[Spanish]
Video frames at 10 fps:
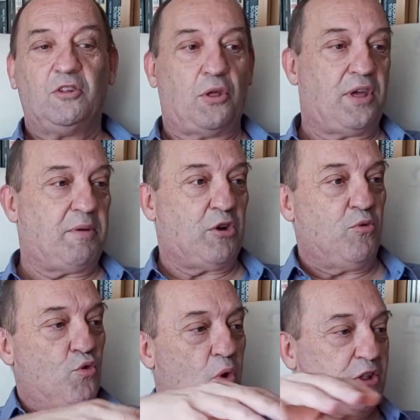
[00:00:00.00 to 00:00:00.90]
Entonces había como
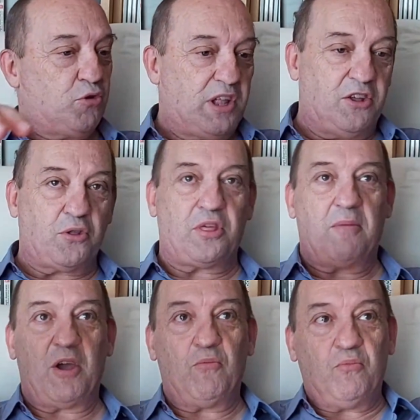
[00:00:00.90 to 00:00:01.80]
un cuarto allí, entonces
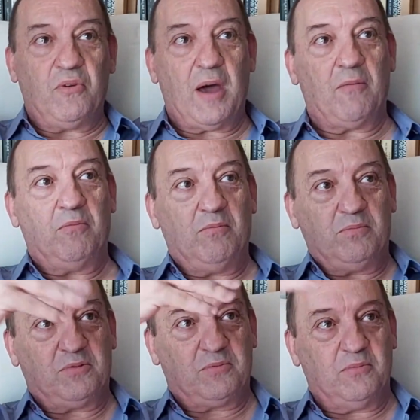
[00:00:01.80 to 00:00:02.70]
había una,
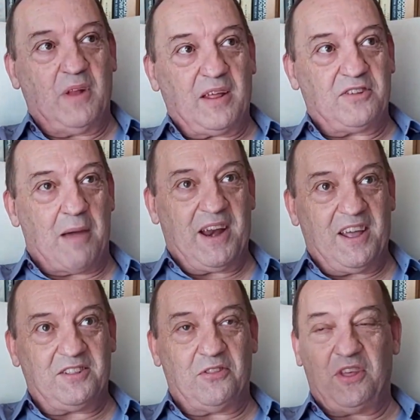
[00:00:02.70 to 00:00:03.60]

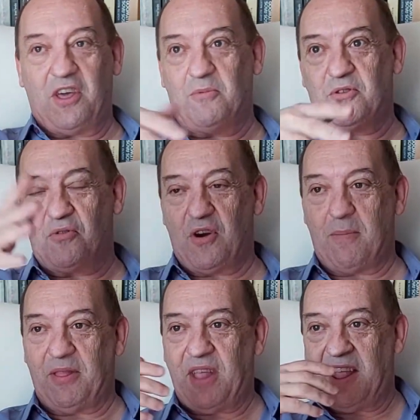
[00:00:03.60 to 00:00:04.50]
sábana extendida como si fuera una
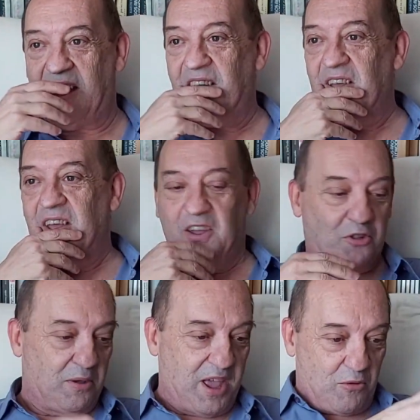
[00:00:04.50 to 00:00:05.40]
pantalla, y
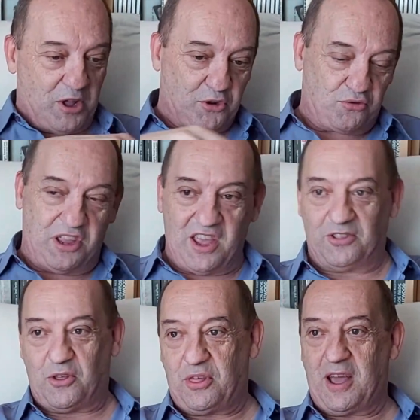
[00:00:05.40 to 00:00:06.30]
todavía cuatro sillas, y
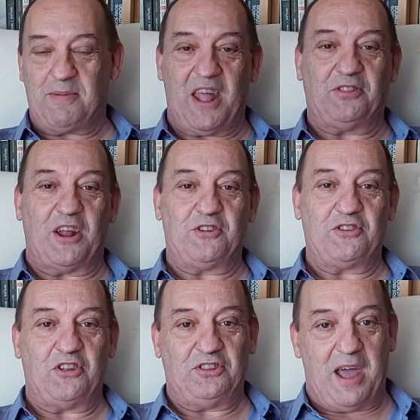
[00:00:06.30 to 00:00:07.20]
entonces el capitán tan se
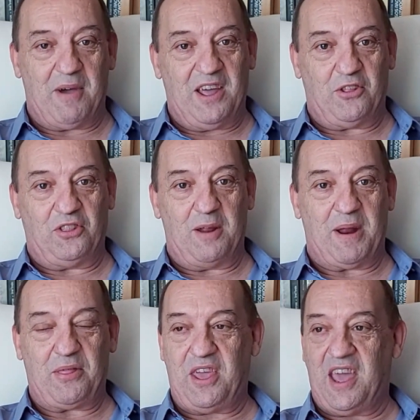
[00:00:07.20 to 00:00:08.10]
sentaba donde le
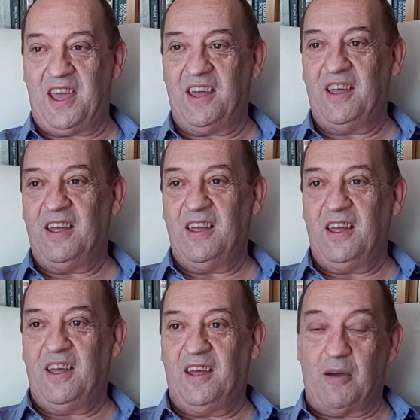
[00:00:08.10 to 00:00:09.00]
parecía. A
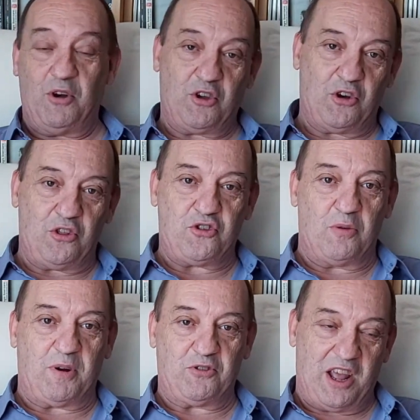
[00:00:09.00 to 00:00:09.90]
ah, bueno, es que no he dicho
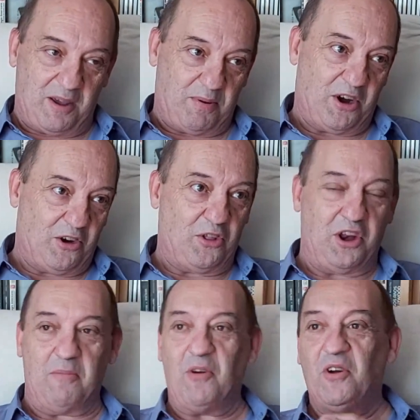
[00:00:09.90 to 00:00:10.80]
los personajes, pero ahora lo diremos.